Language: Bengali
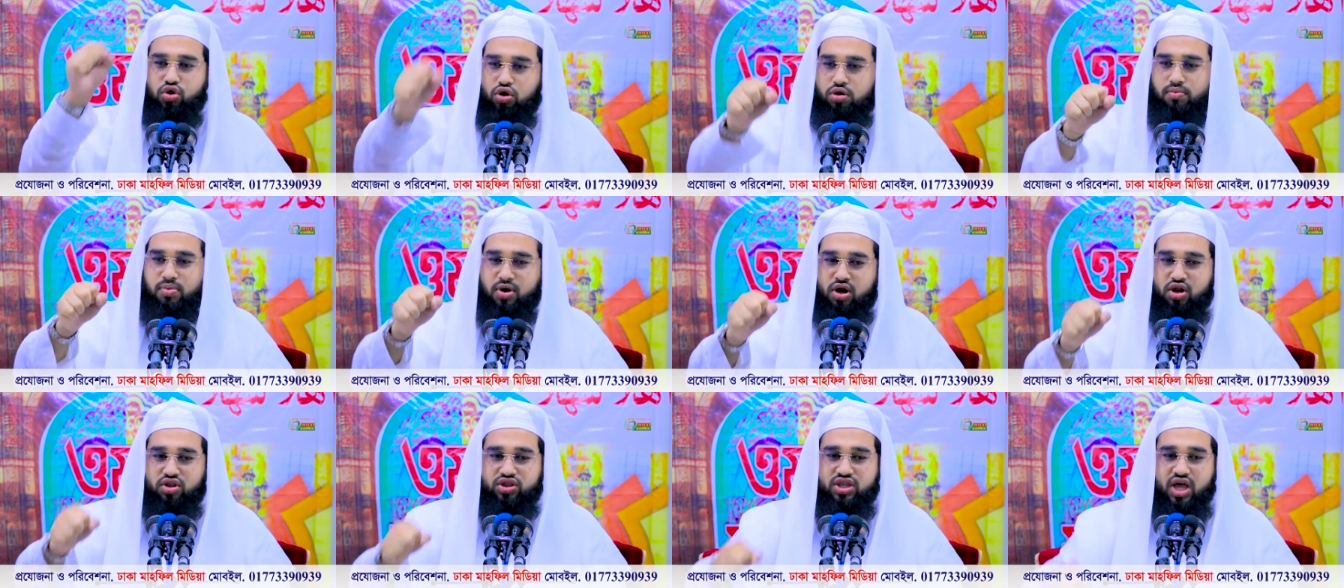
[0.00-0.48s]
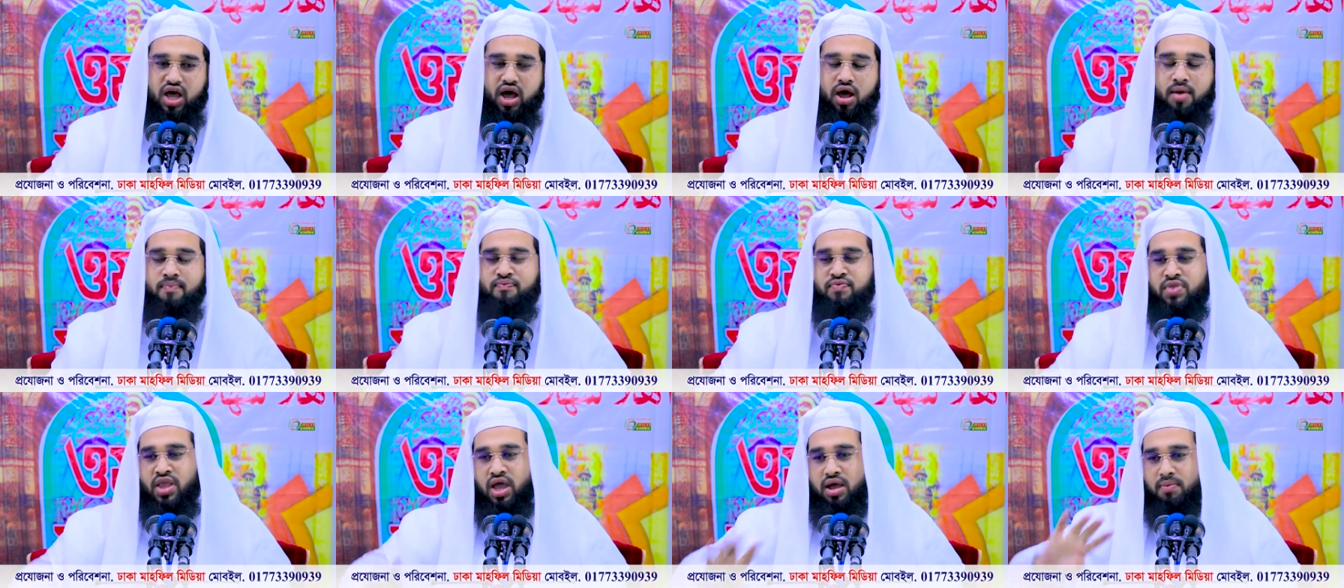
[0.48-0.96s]
দুর্বলতা
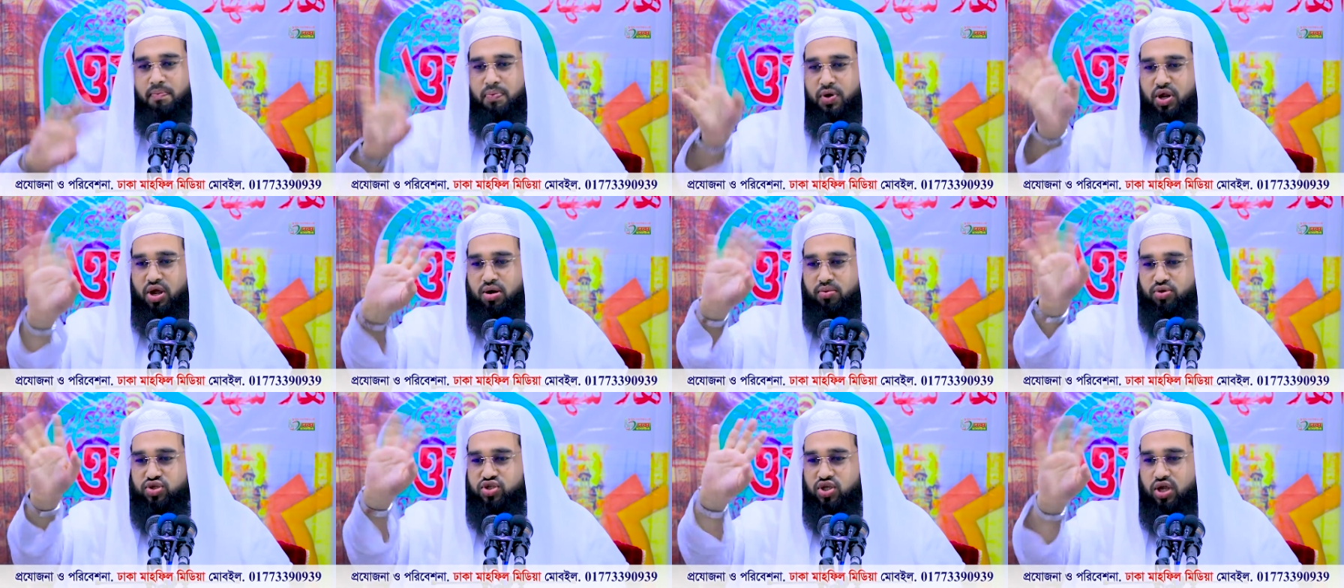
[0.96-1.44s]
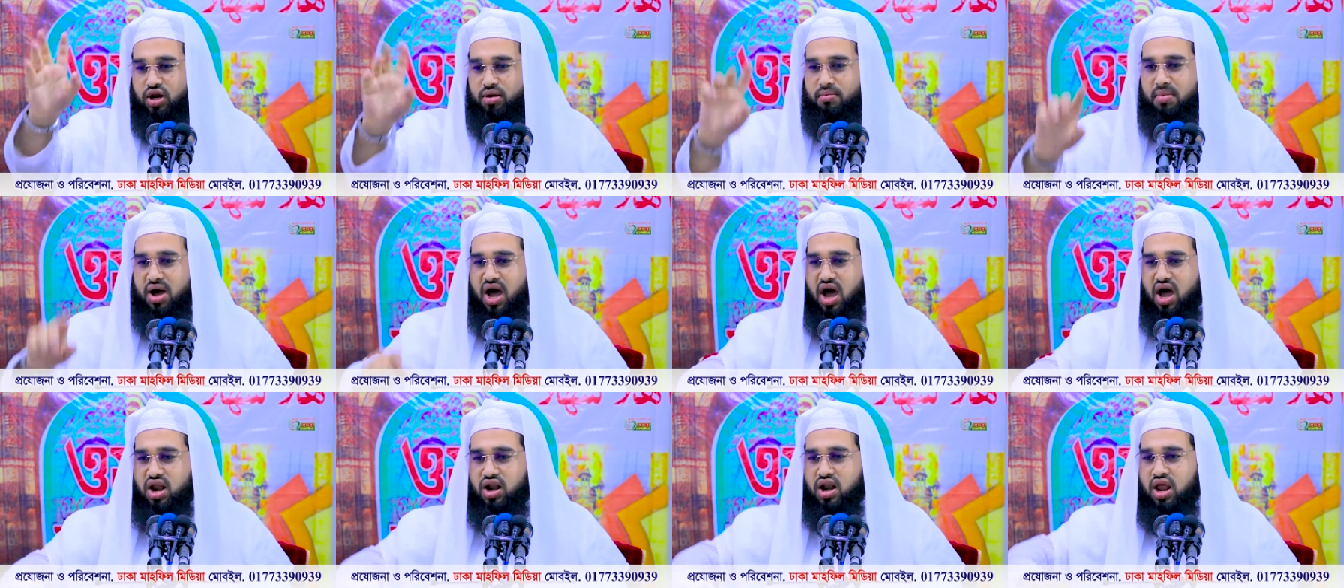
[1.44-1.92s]
প্রিয়
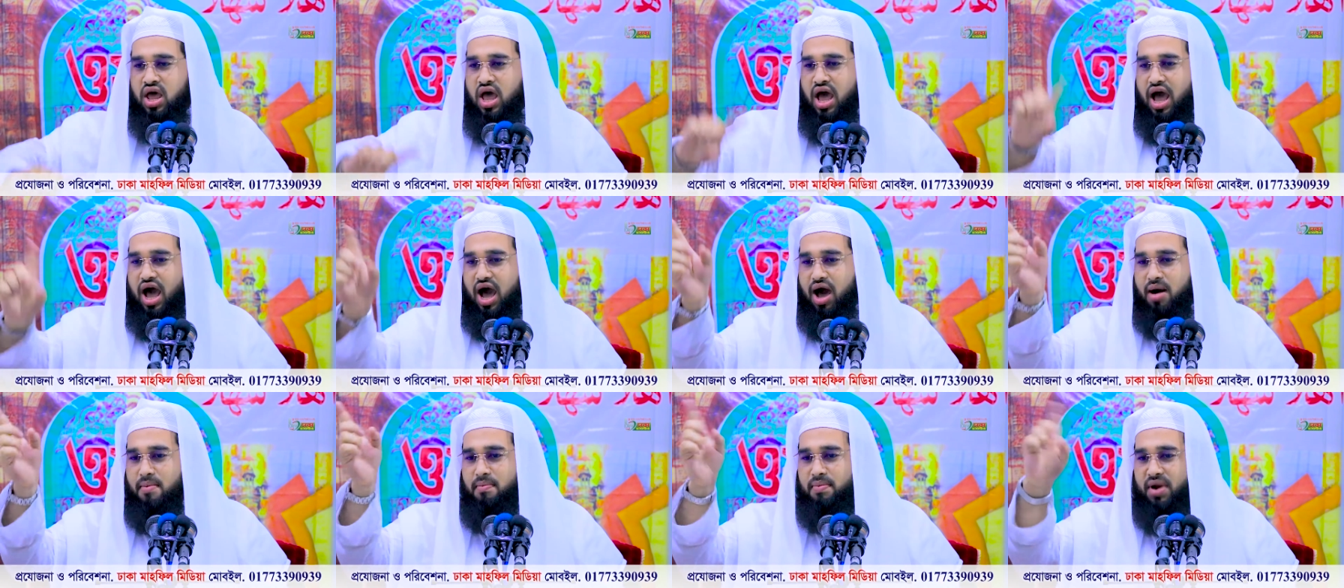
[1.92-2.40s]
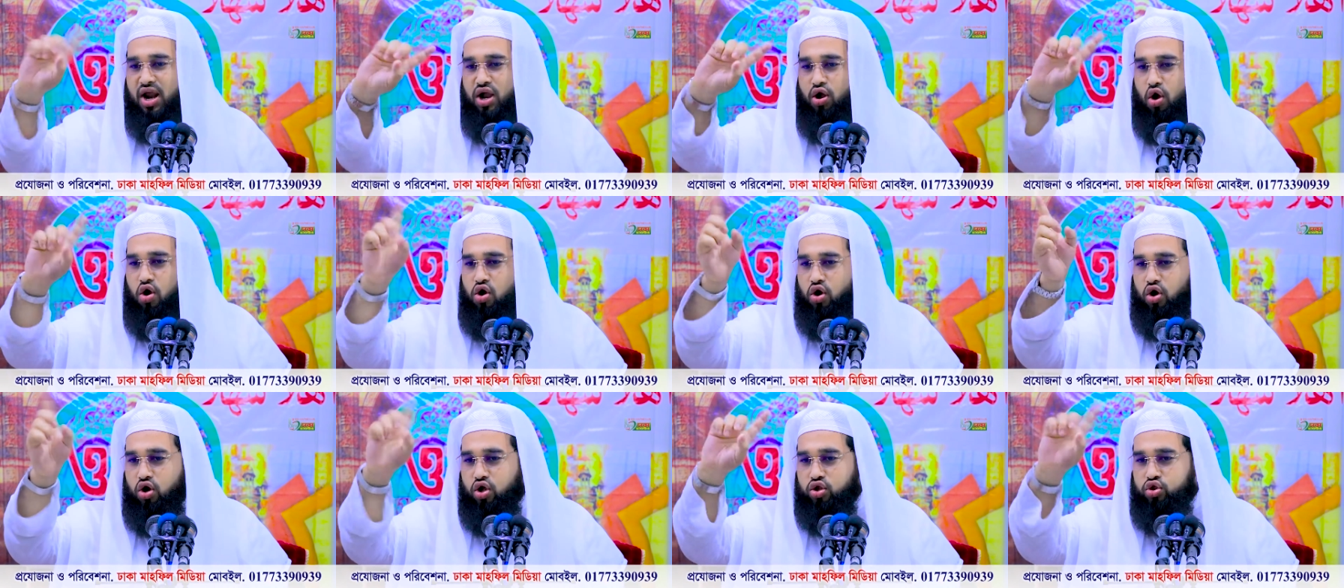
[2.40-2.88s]
মুসলমান আমরা
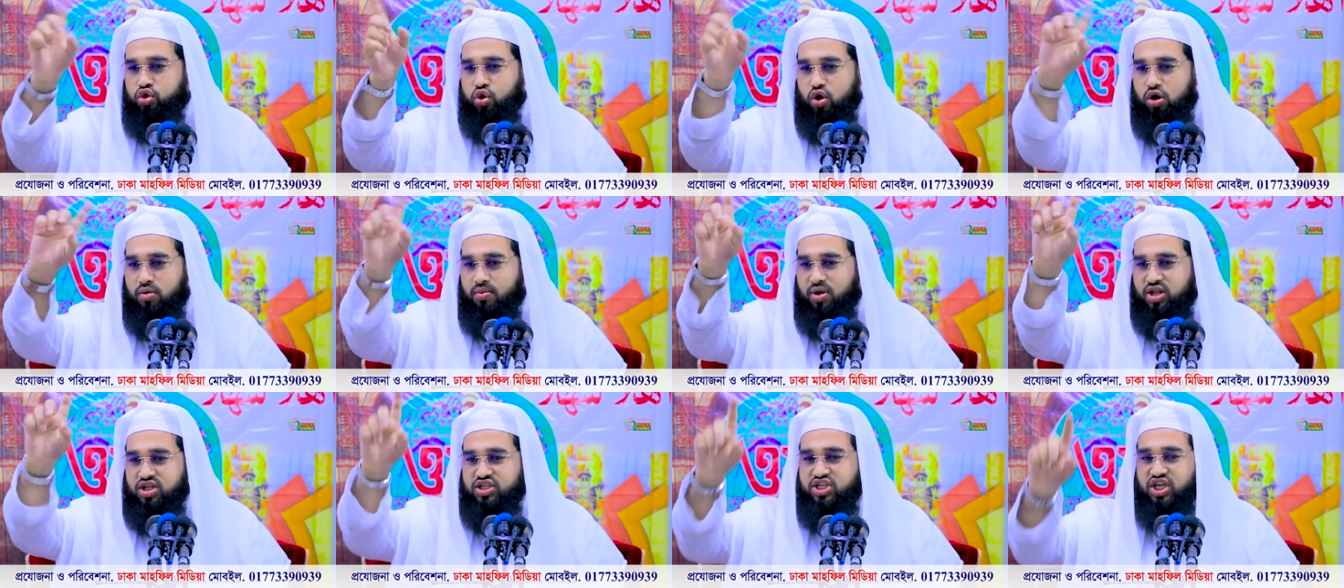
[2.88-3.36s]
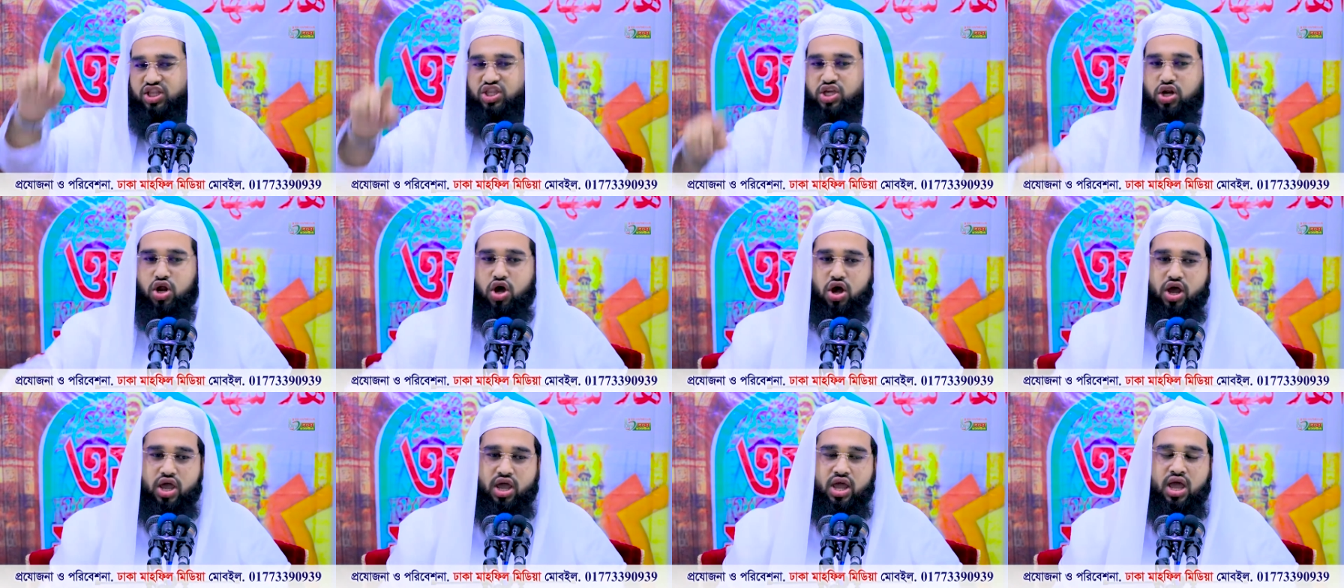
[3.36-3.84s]
কখনো দুর্বল জাতি
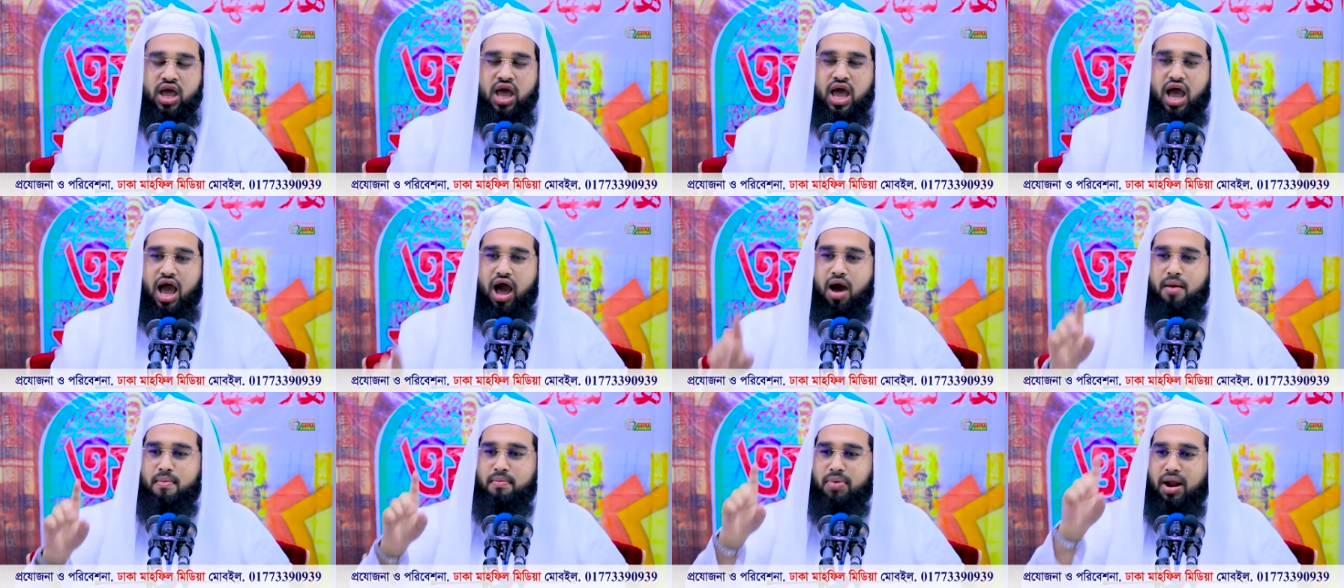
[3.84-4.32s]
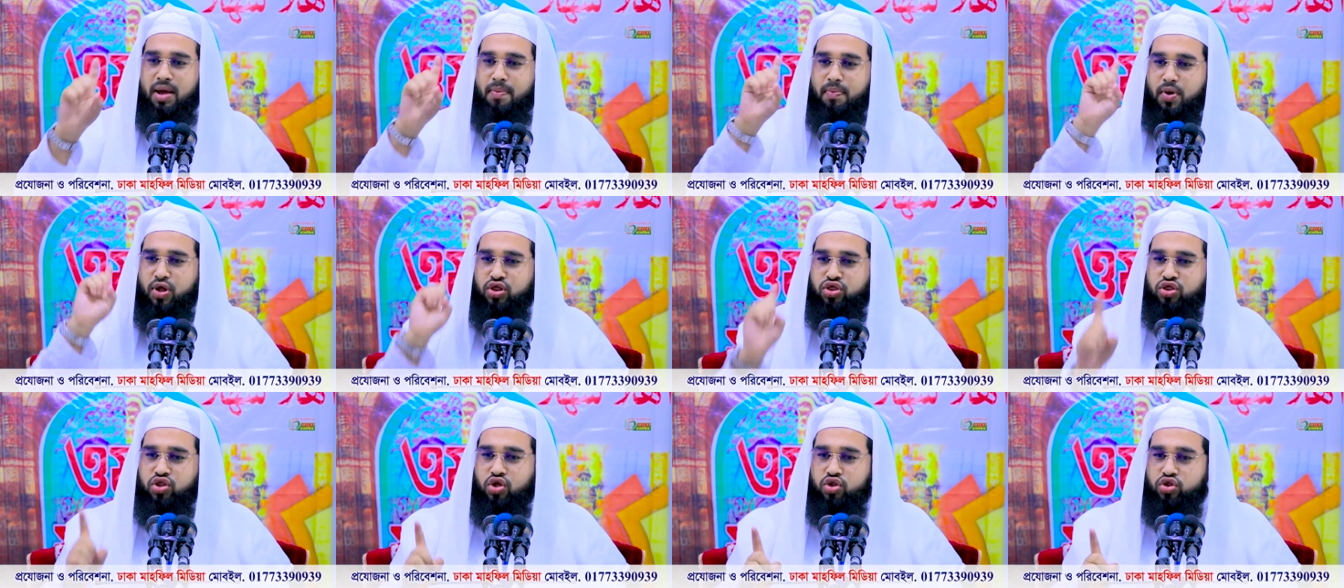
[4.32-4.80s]
নয় আমরা
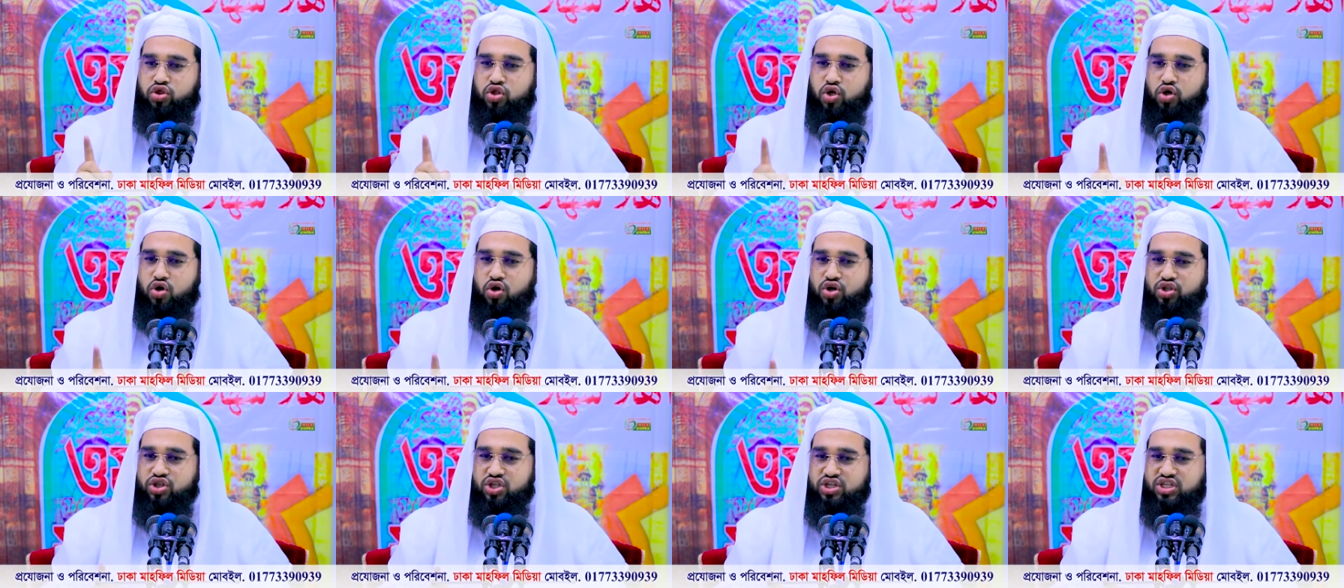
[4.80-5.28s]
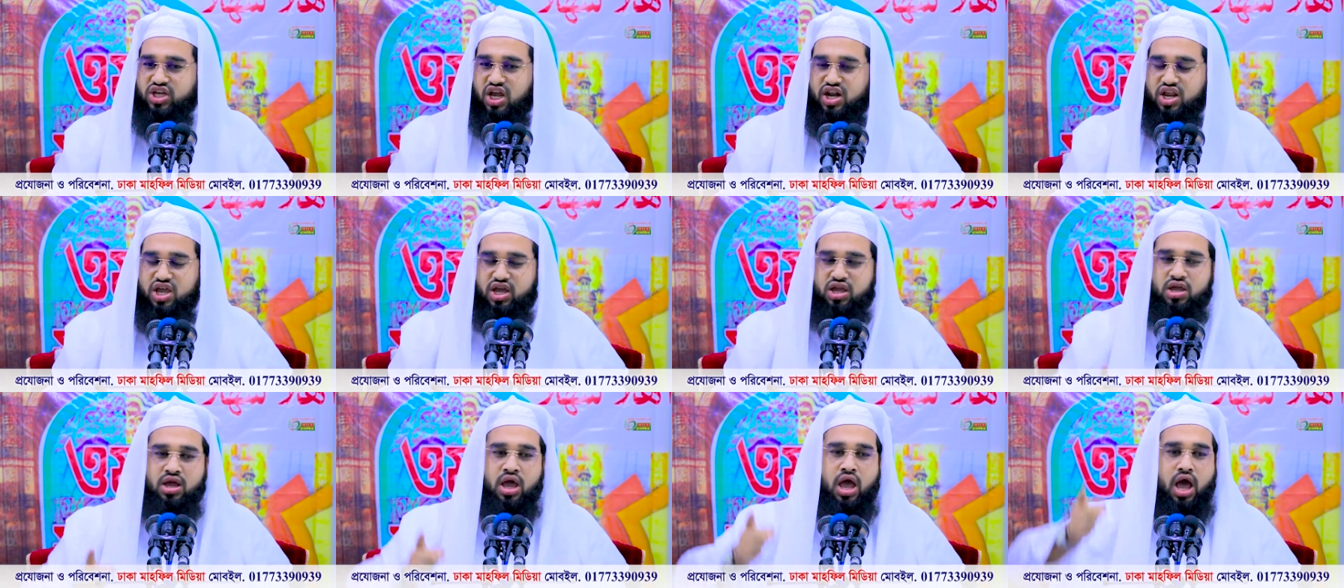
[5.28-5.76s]
বন্ধুত্ব করতে জানি